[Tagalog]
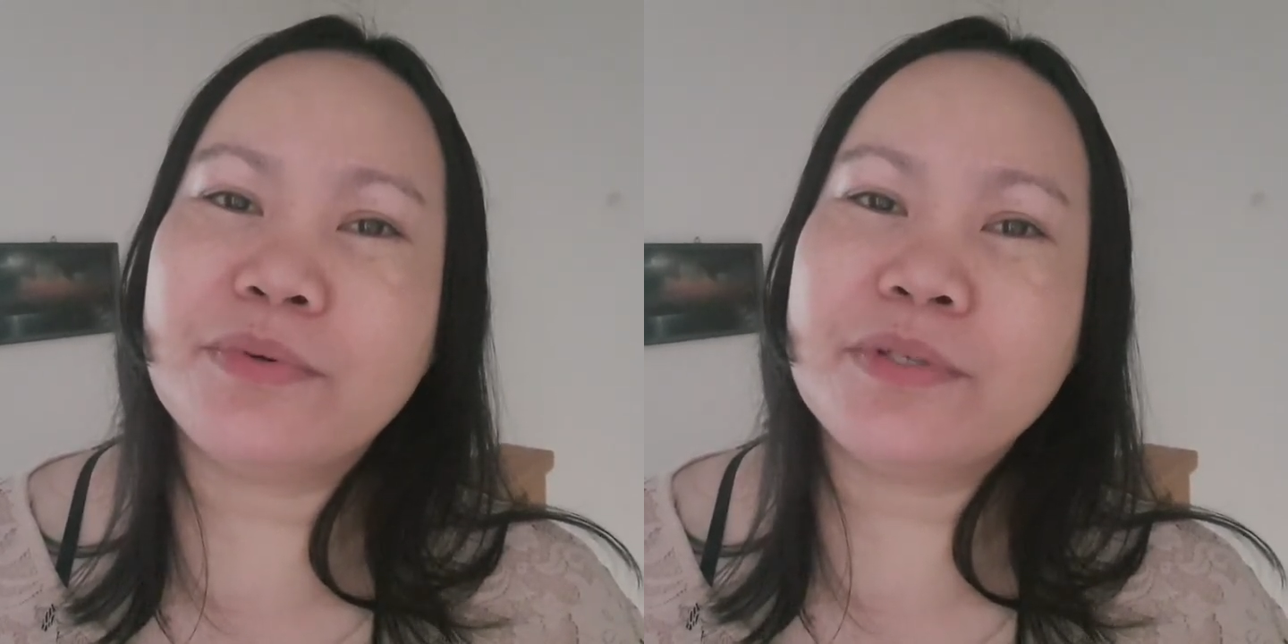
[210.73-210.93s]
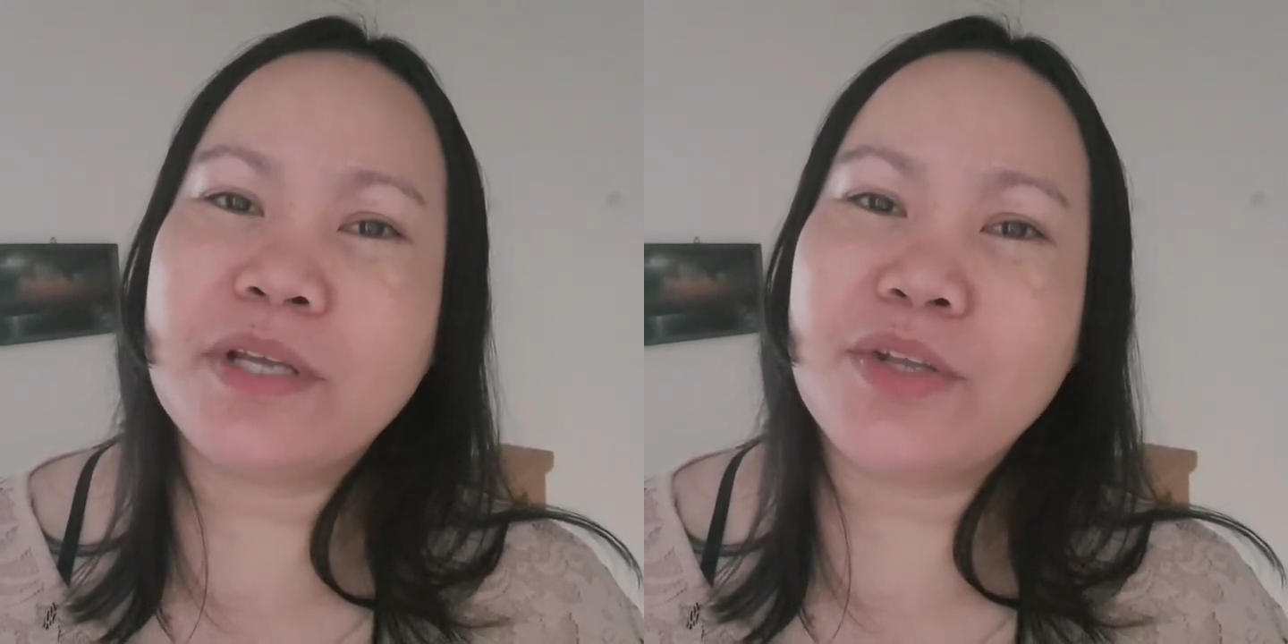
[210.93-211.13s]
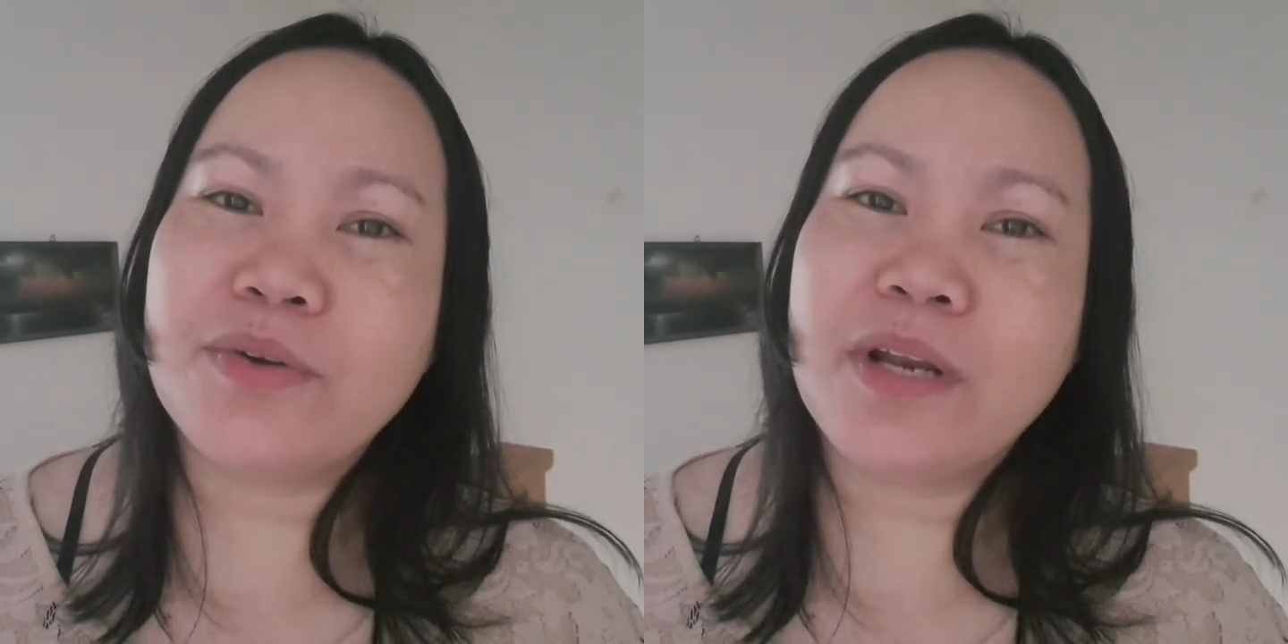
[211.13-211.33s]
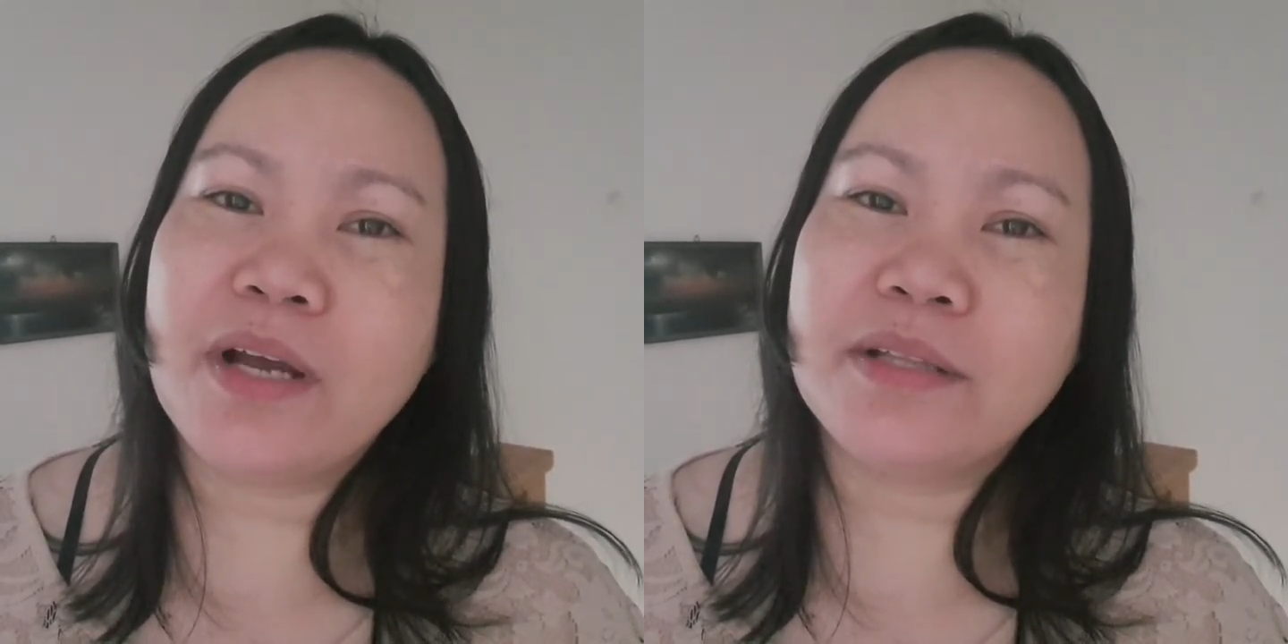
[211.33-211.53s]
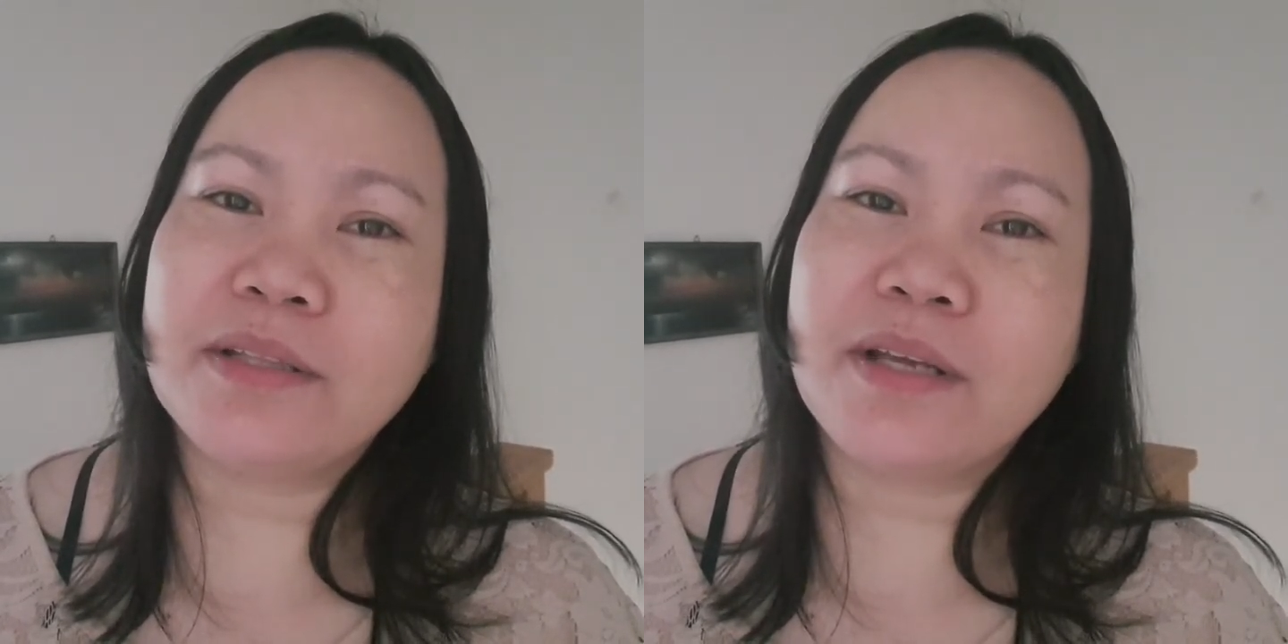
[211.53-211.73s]
sa inyong
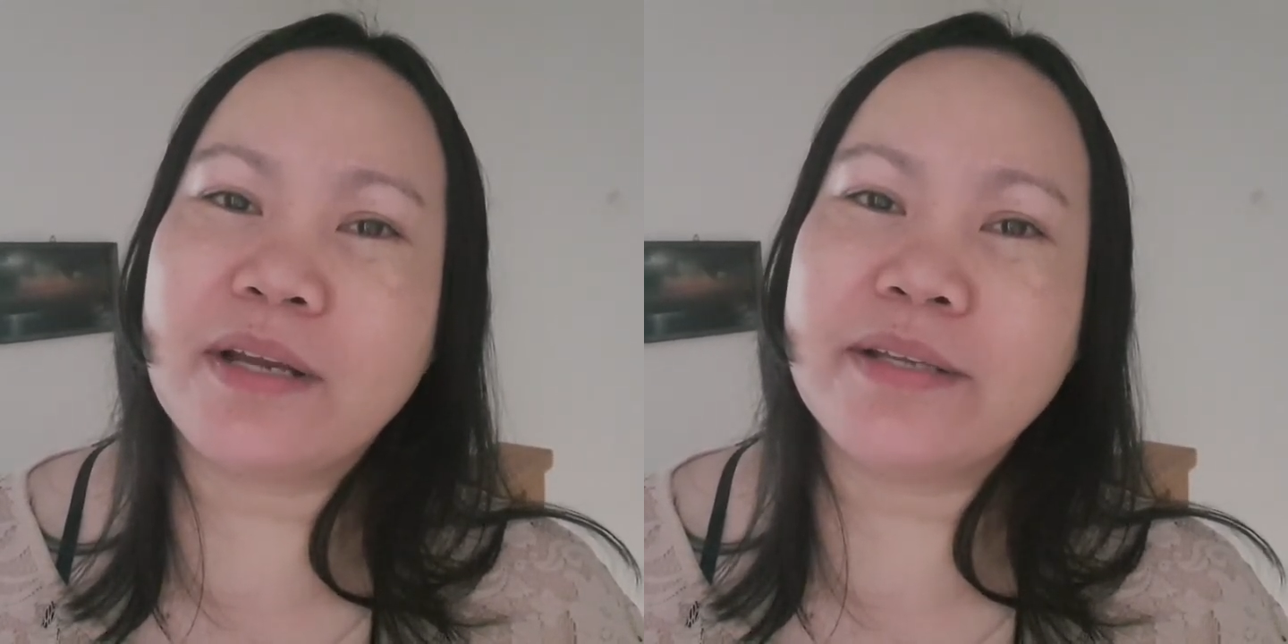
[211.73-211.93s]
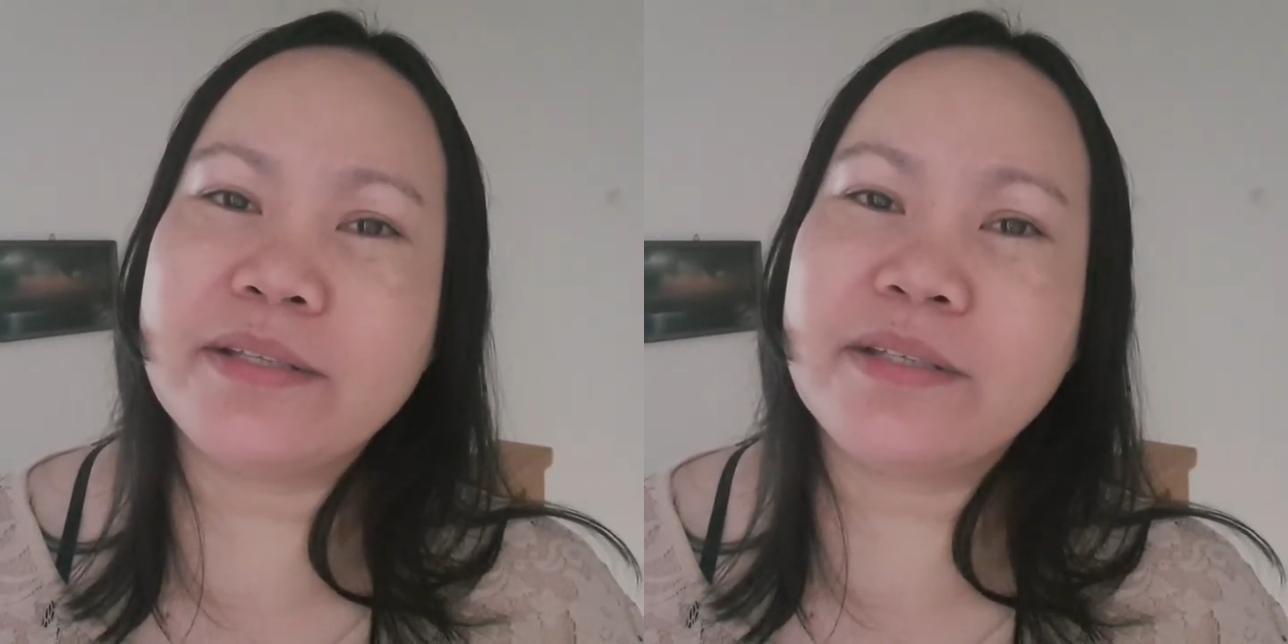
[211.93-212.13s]
lahat guys.